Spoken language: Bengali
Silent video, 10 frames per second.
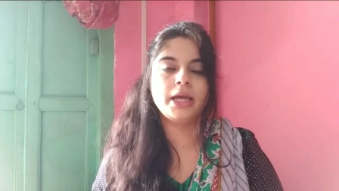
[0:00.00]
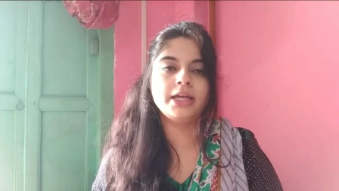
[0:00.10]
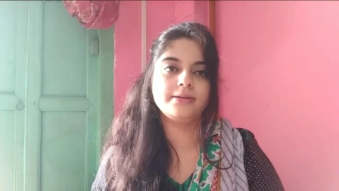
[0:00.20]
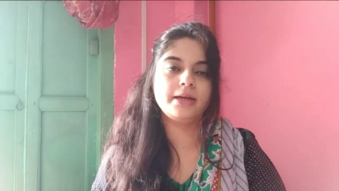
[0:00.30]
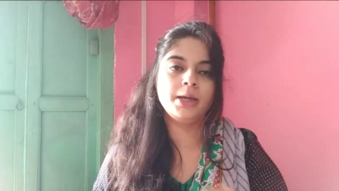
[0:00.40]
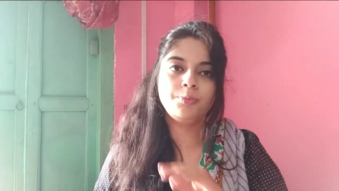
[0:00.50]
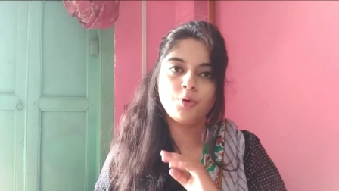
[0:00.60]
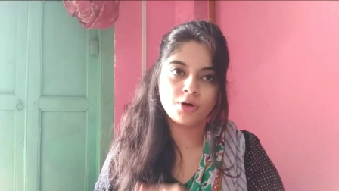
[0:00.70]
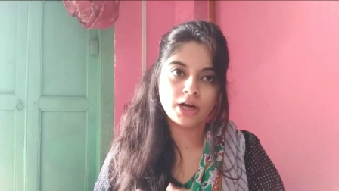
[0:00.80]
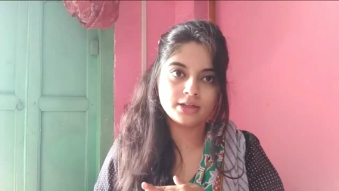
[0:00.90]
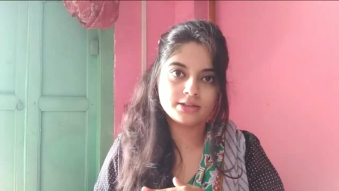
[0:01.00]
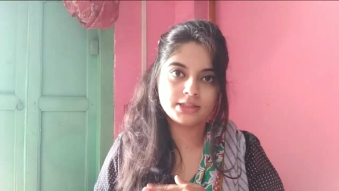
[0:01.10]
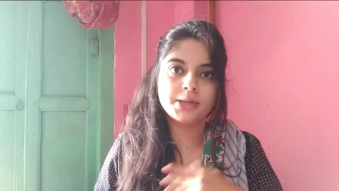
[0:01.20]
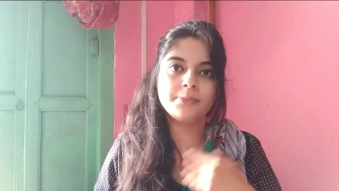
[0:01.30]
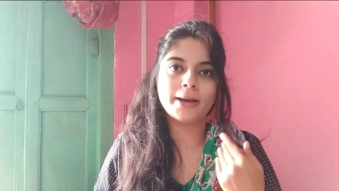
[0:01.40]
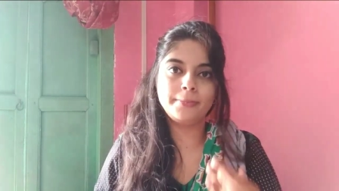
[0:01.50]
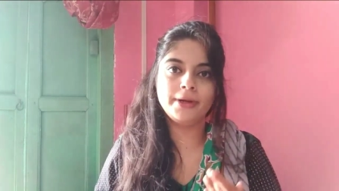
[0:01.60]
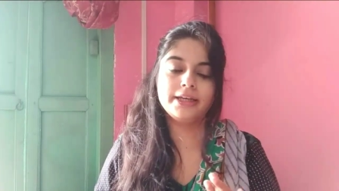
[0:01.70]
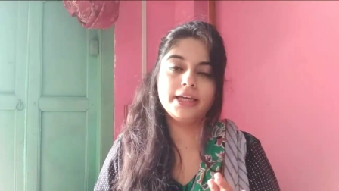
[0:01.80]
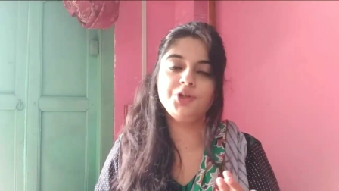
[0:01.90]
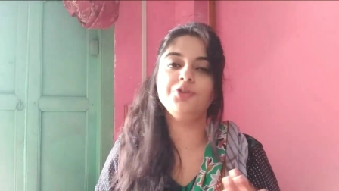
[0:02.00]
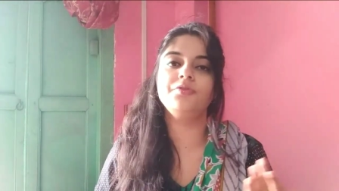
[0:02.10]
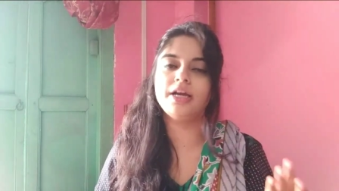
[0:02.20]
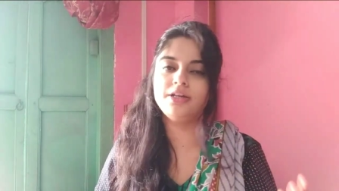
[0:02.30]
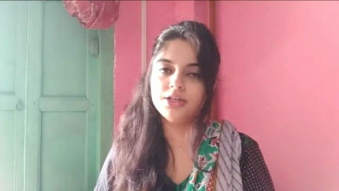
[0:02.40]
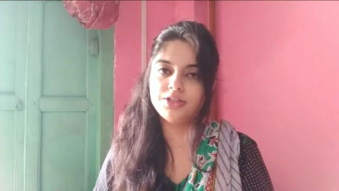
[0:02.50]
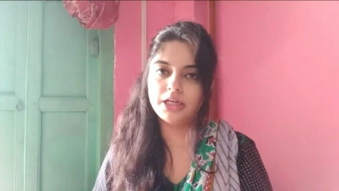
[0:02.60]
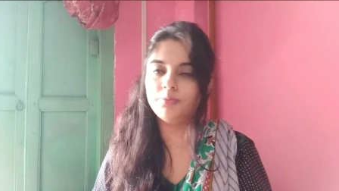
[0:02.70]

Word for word: এই এই প্রোডাক্টসের ব্যাপারে একটু ভ্যারিয়েশন